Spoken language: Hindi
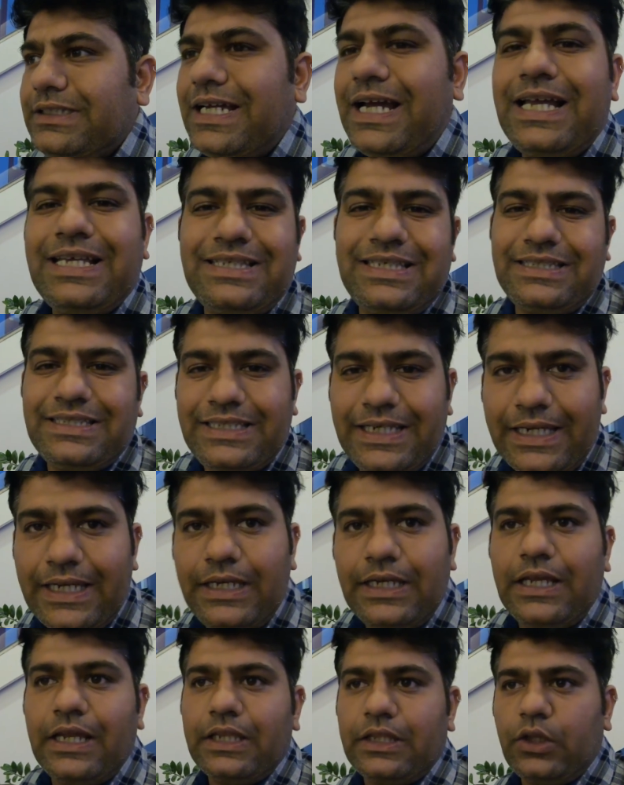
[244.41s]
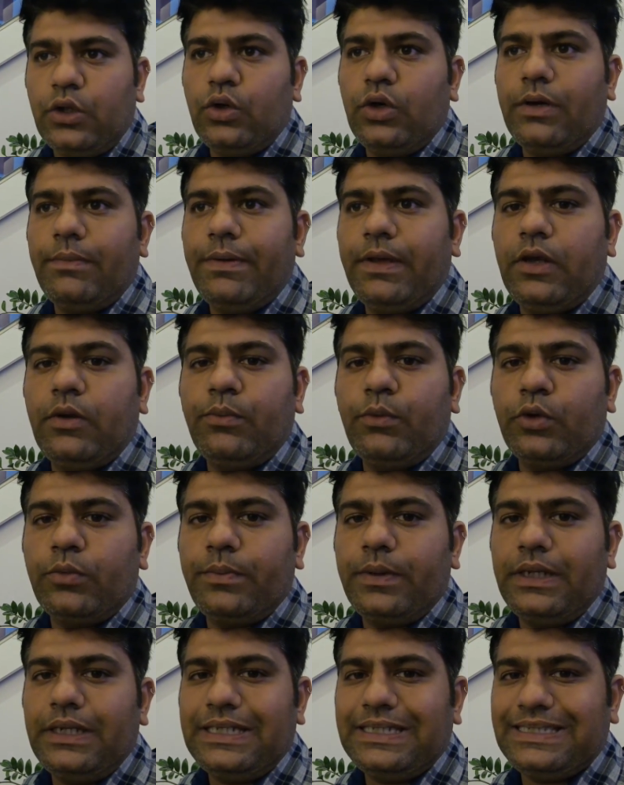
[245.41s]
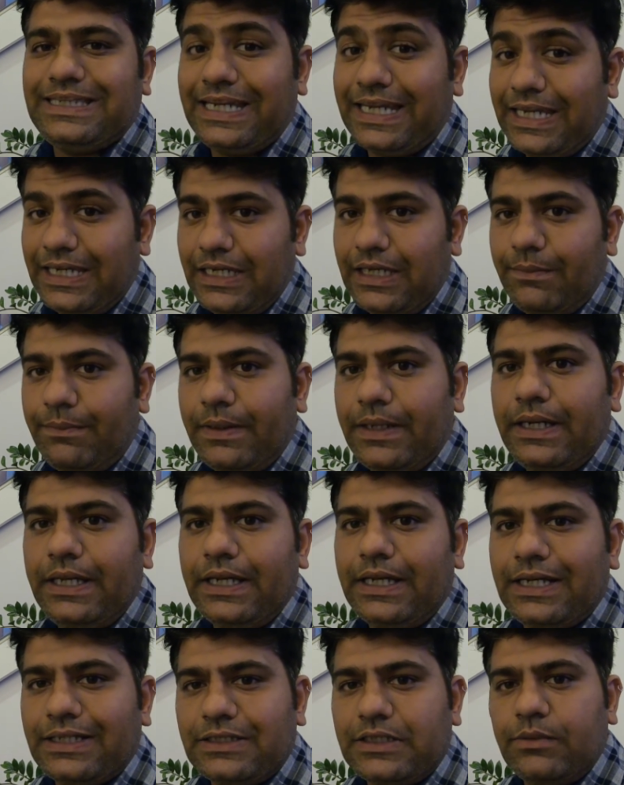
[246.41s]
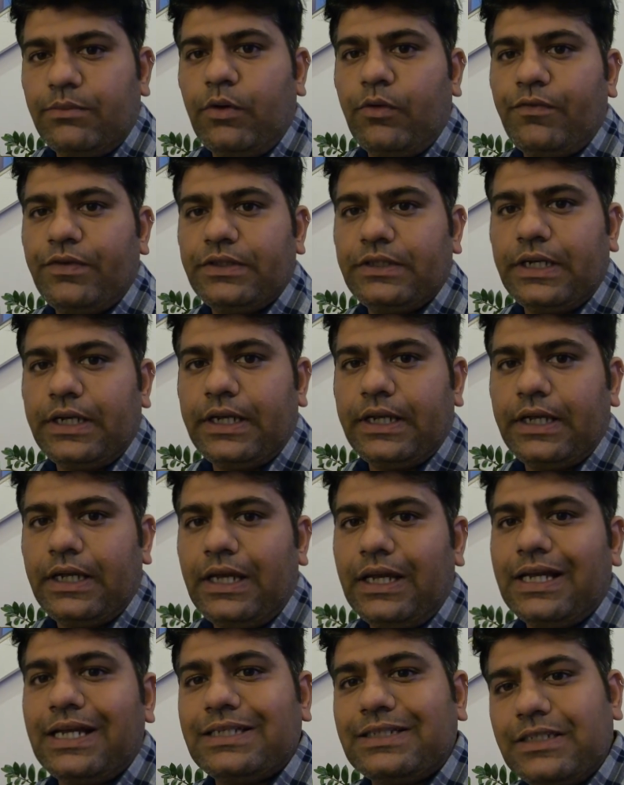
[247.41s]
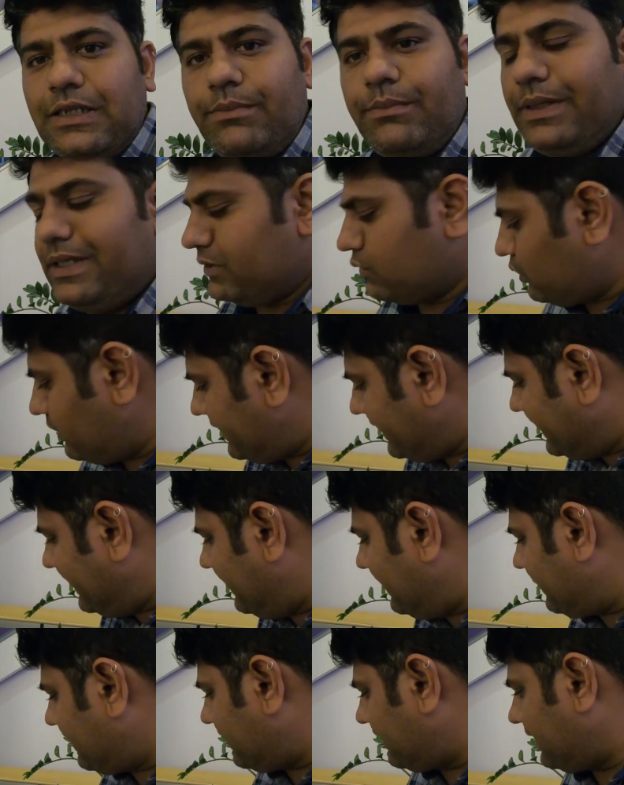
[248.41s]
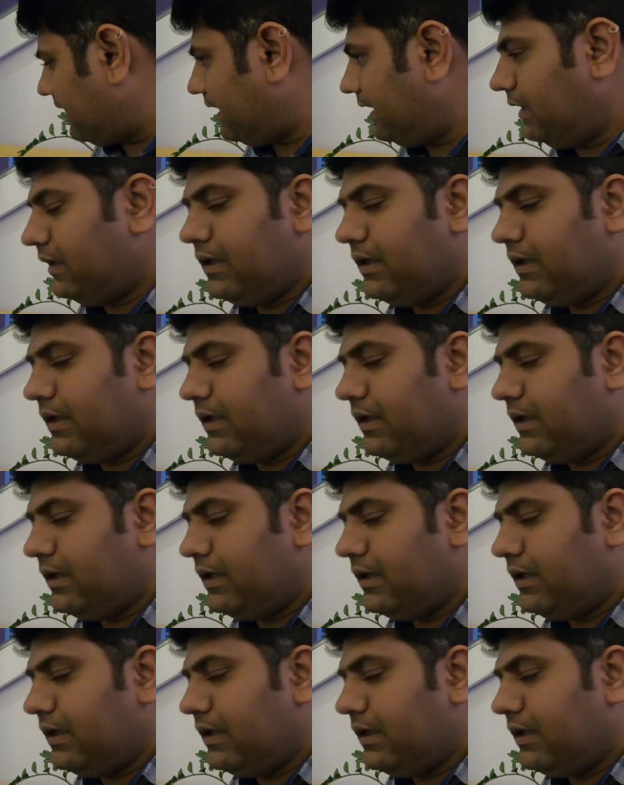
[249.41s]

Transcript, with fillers: जहाँ से चेक इन करते हो आप एयरपोर्ट पे चेक इन के पहले एक कस्टम ऑफिसर रहेगा कस्टम में इसको डिक्लेयर करना